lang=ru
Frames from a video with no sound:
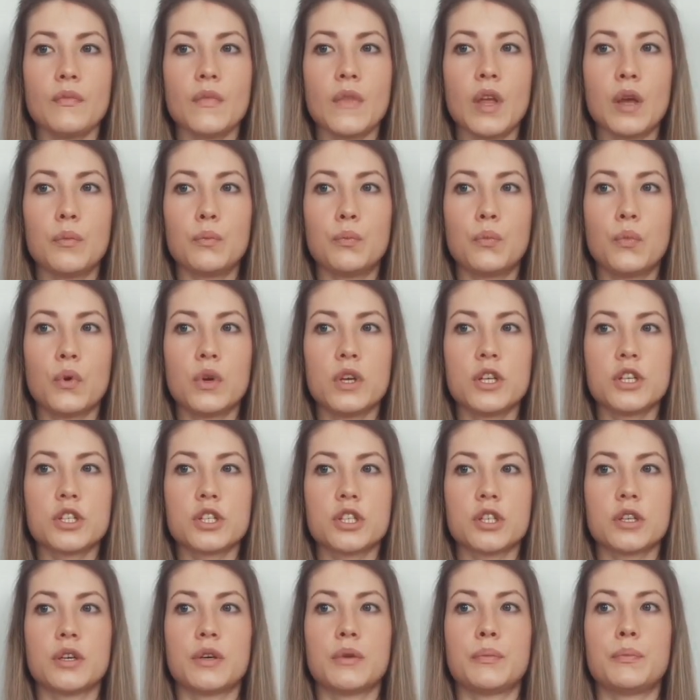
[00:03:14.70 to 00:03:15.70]

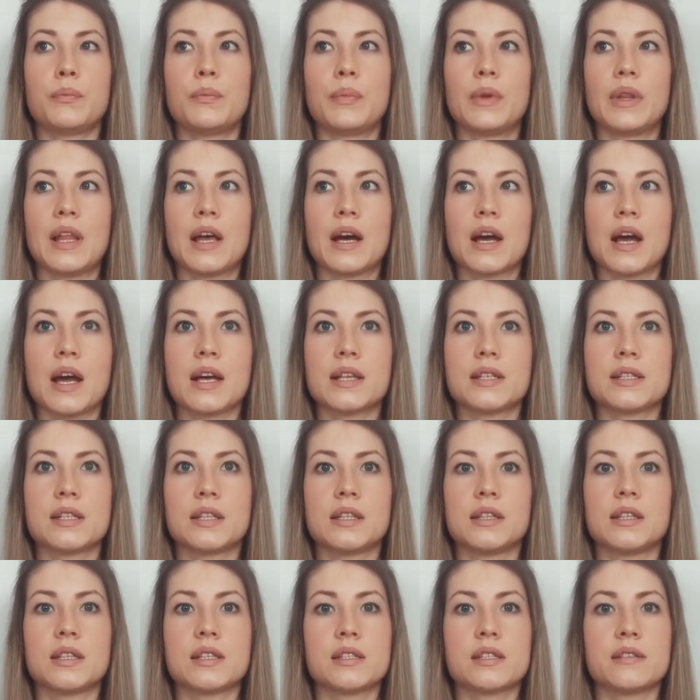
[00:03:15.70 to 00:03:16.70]
больше
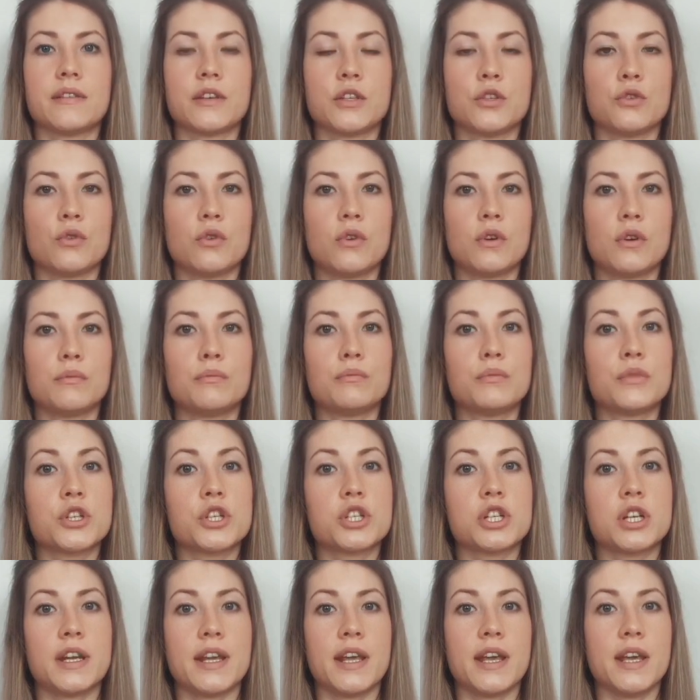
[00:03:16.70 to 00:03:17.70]
полагаться на свое
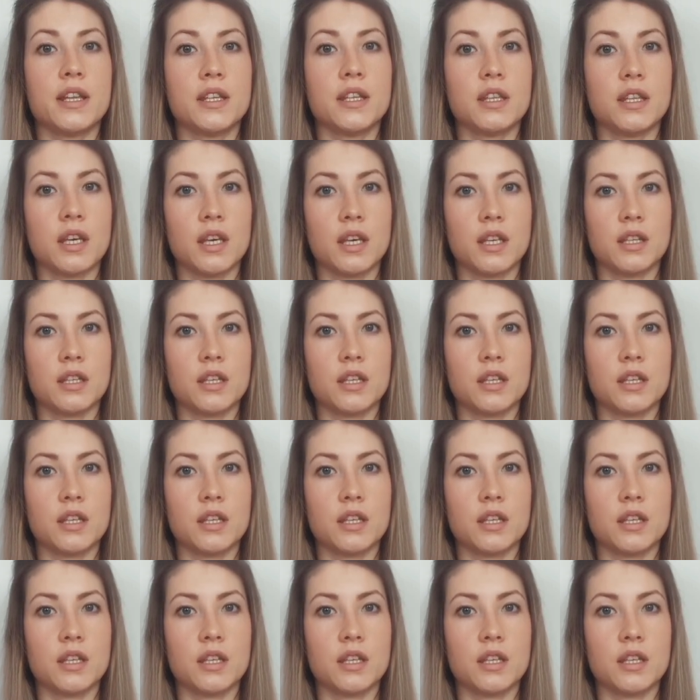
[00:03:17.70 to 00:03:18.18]
мышление,